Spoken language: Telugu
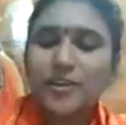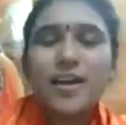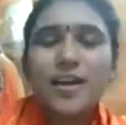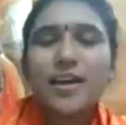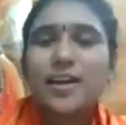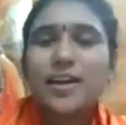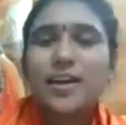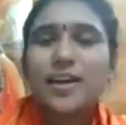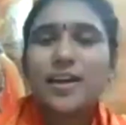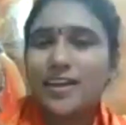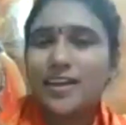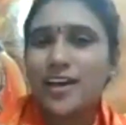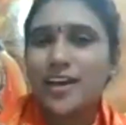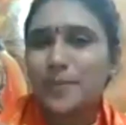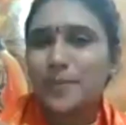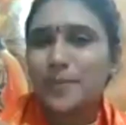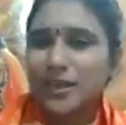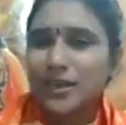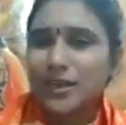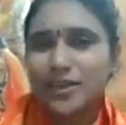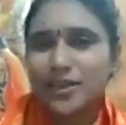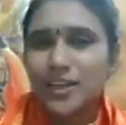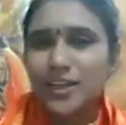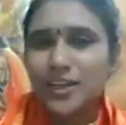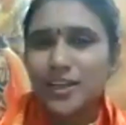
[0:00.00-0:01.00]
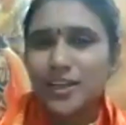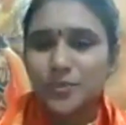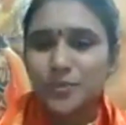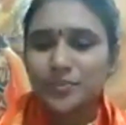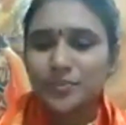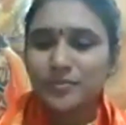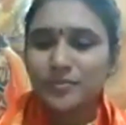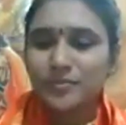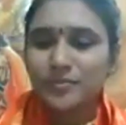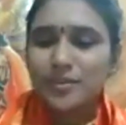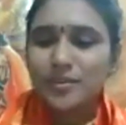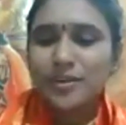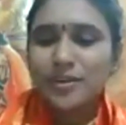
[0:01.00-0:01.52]
కదా మరి నేను
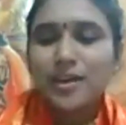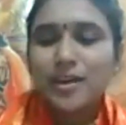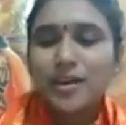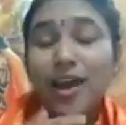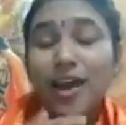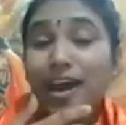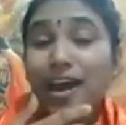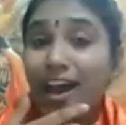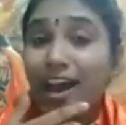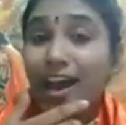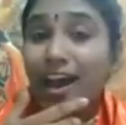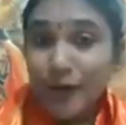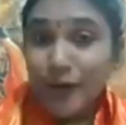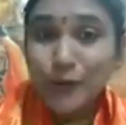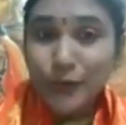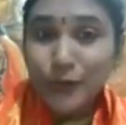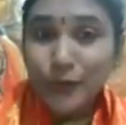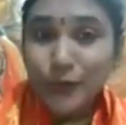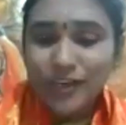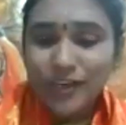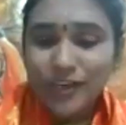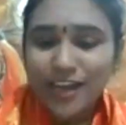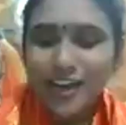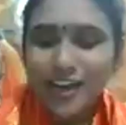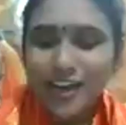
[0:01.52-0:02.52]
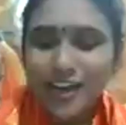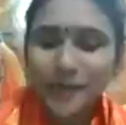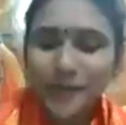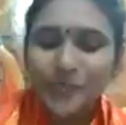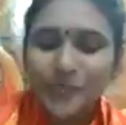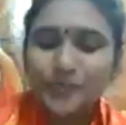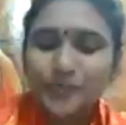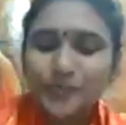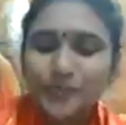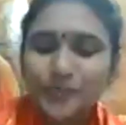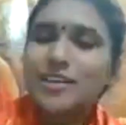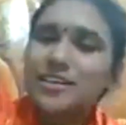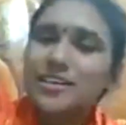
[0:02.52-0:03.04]
అనుకుంటున్నారా
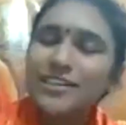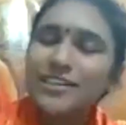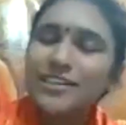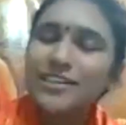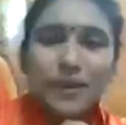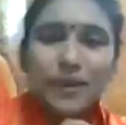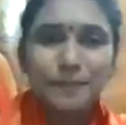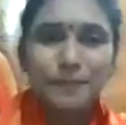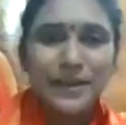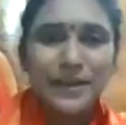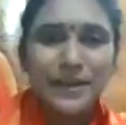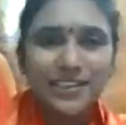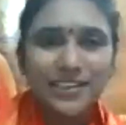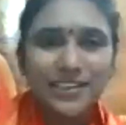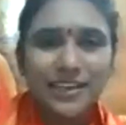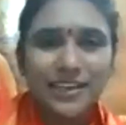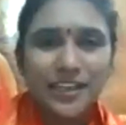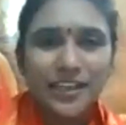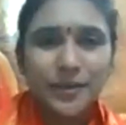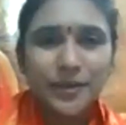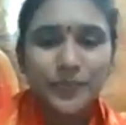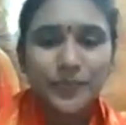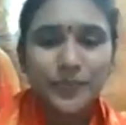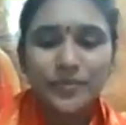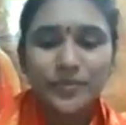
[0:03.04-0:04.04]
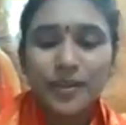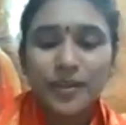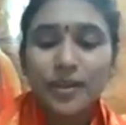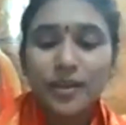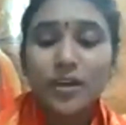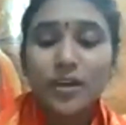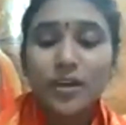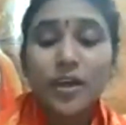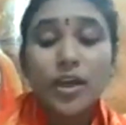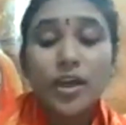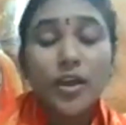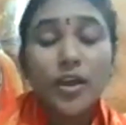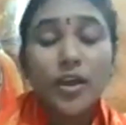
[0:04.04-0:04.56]
ఏం పర్లేదండి
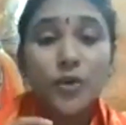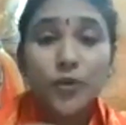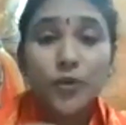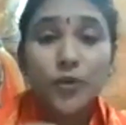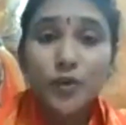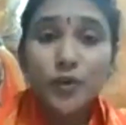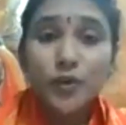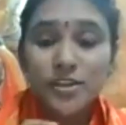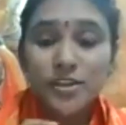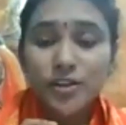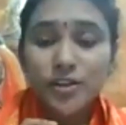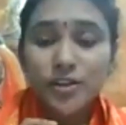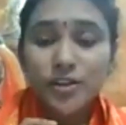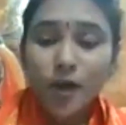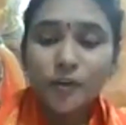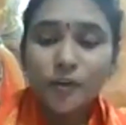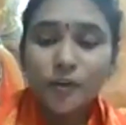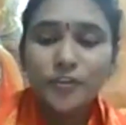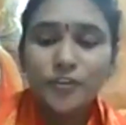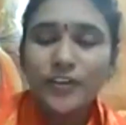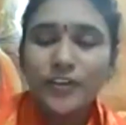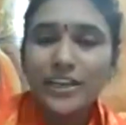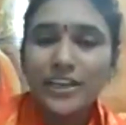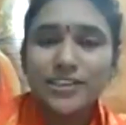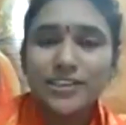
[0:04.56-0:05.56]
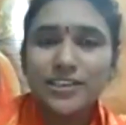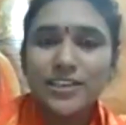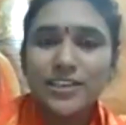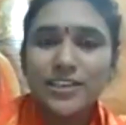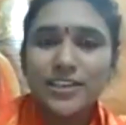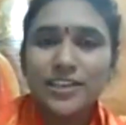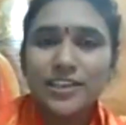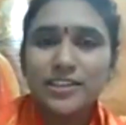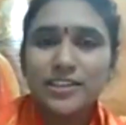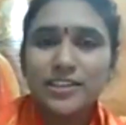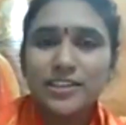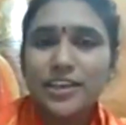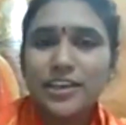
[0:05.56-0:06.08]
నువ్వు సాఫ్ట్వేర్ ఇంజనీర్
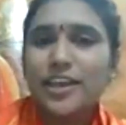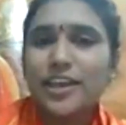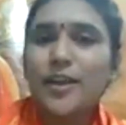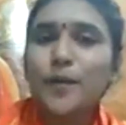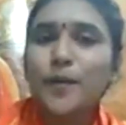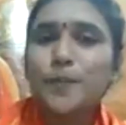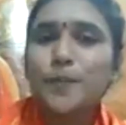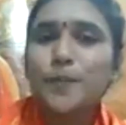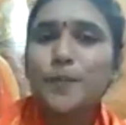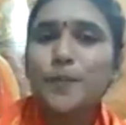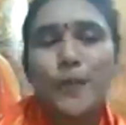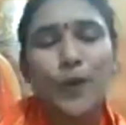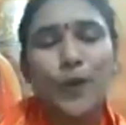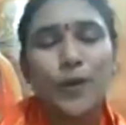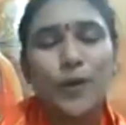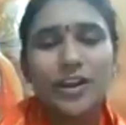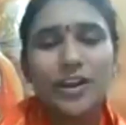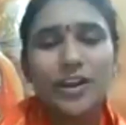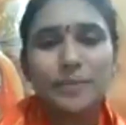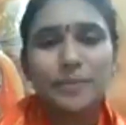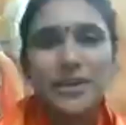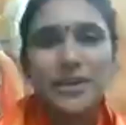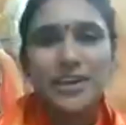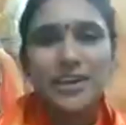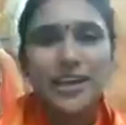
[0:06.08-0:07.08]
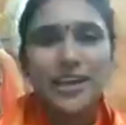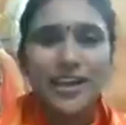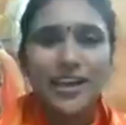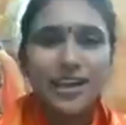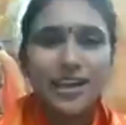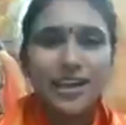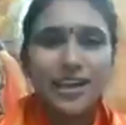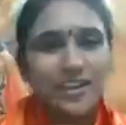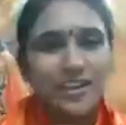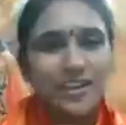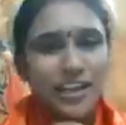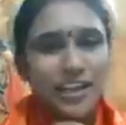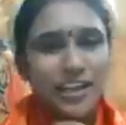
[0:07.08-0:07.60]
అయితే ప్రోగ్రామింగే
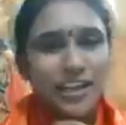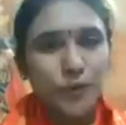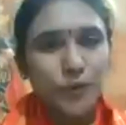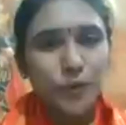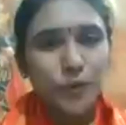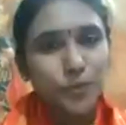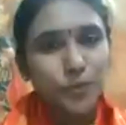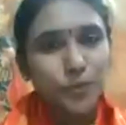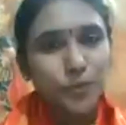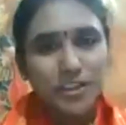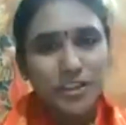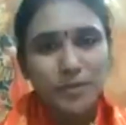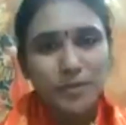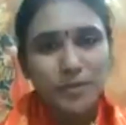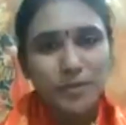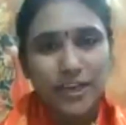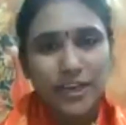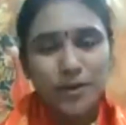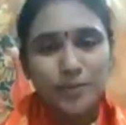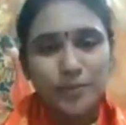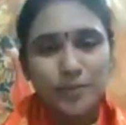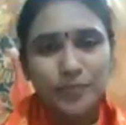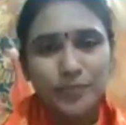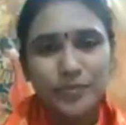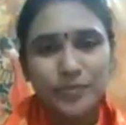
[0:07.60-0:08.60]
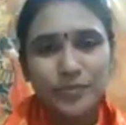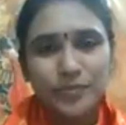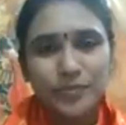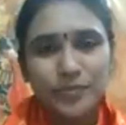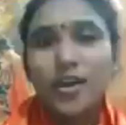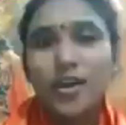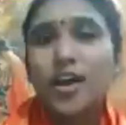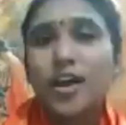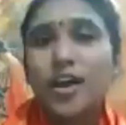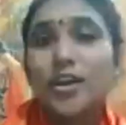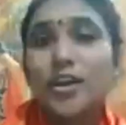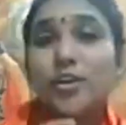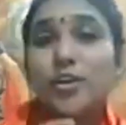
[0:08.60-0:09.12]
నీకు ముక్తి మార్గం
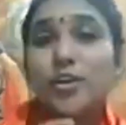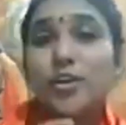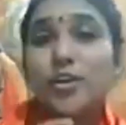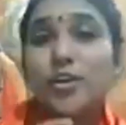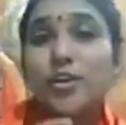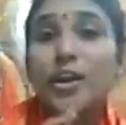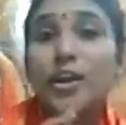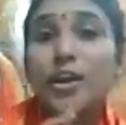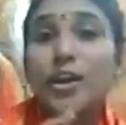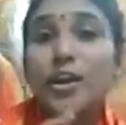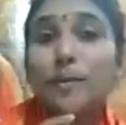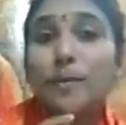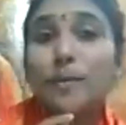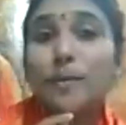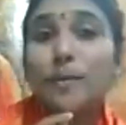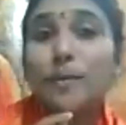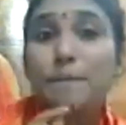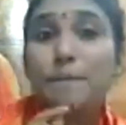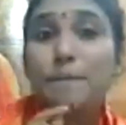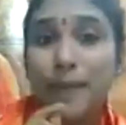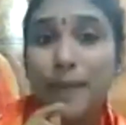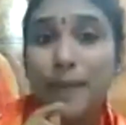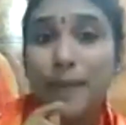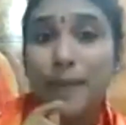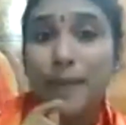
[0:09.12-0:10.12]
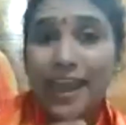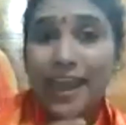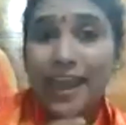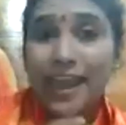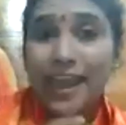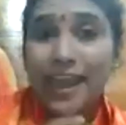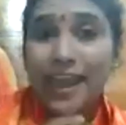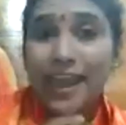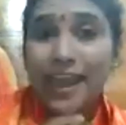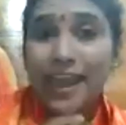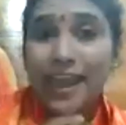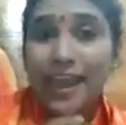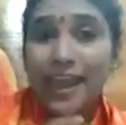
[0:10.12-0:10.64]
నువ్వు ఒక బ్యాంక్
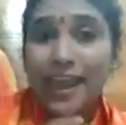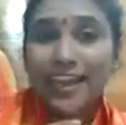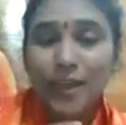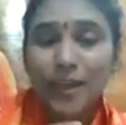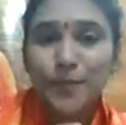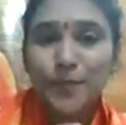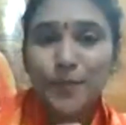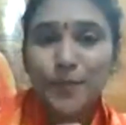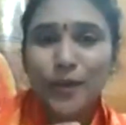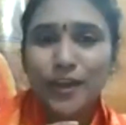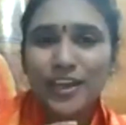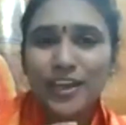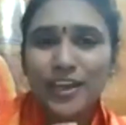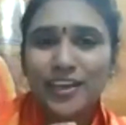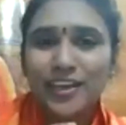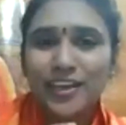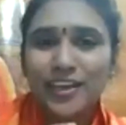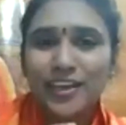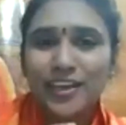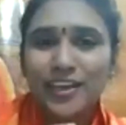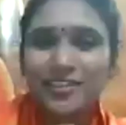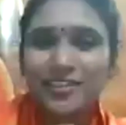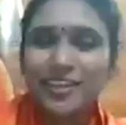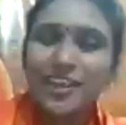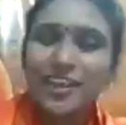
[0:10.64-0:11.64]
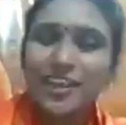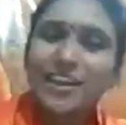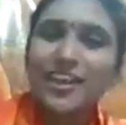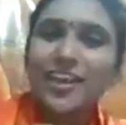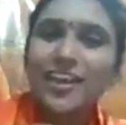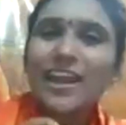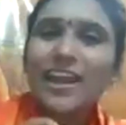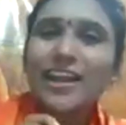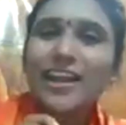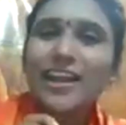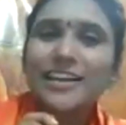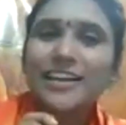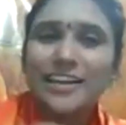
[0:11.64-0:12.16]
ఎంప్లాయీ అయితే
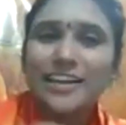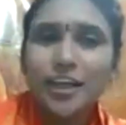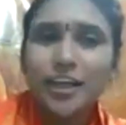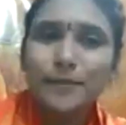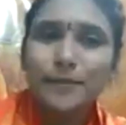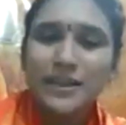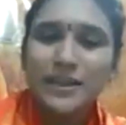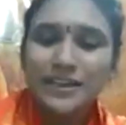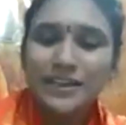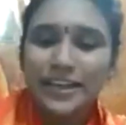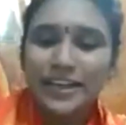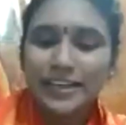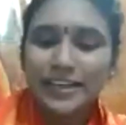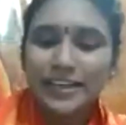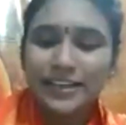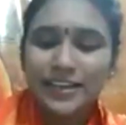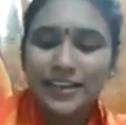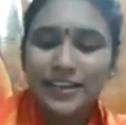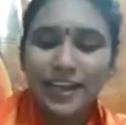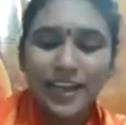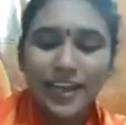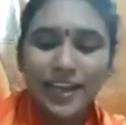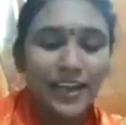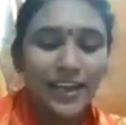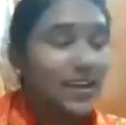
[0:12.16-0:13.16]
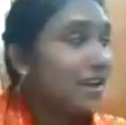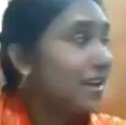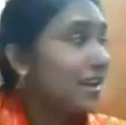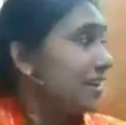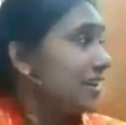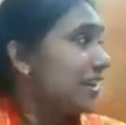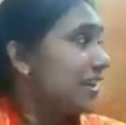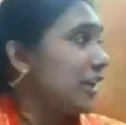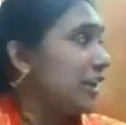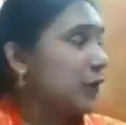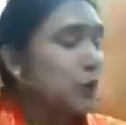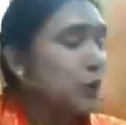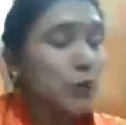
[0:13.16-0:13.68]
డెబిట్ క్రెడిట్లే
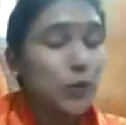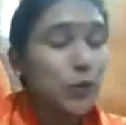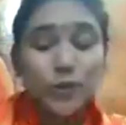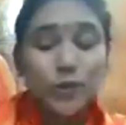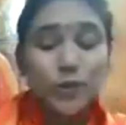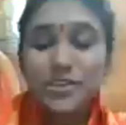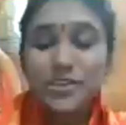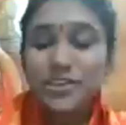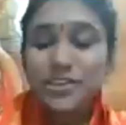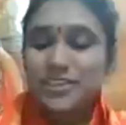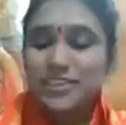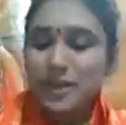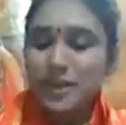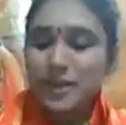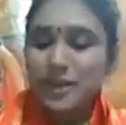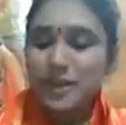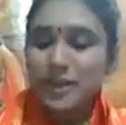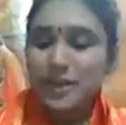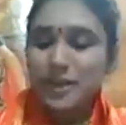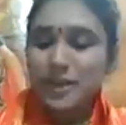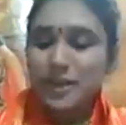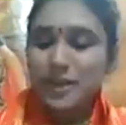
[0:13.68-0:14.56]
నీకు జపత